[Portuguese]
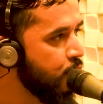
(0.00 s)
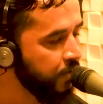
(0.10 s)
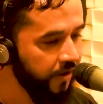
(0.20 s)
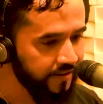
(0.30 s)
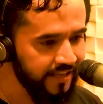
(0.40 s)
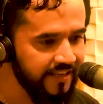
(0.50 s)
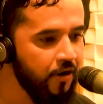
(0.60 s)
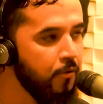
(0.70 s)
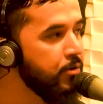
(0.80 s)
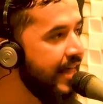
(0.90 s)
Quando eu entrei
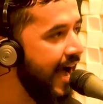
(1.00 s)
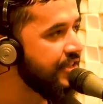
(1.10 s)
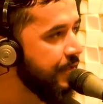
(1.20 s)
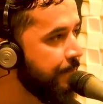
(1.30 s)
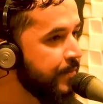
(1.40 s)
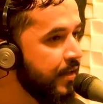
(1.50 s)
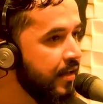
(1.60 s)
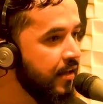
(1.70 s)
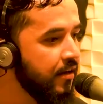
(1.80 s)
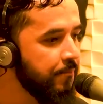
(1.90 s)
na comunidade
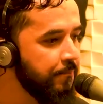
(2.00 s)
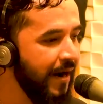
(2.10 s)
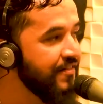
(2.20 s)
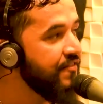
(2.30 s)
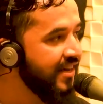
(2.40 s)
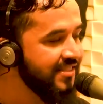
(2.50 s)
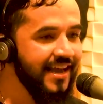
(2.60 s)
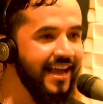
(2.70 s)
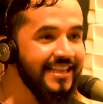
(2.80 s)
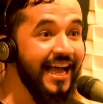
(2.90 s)
para viver
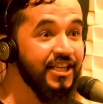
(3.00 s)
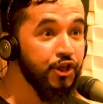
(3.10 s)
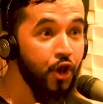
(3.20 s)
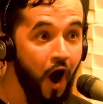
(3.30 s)
essa realidade